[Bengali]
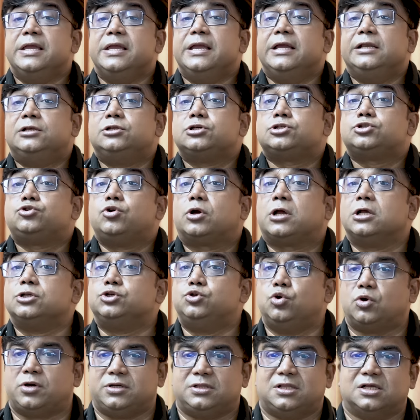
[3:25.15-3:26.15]
হিট স্ট্রোকের
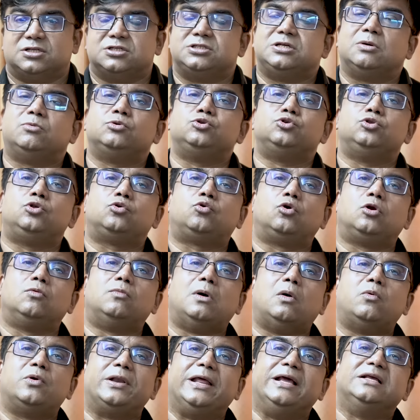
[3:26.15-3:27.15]
ঝুঁকিতে আছে যেমন যদি কোনো
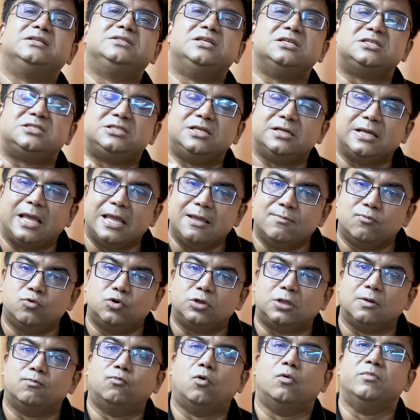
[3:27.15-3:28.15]
বাবুর এক্সিস্টিং এই
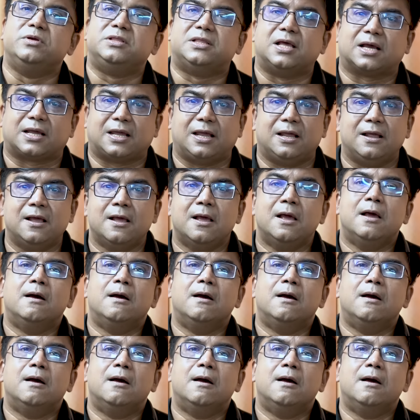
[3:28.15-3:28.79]
মুহূর্তে বমি থাকে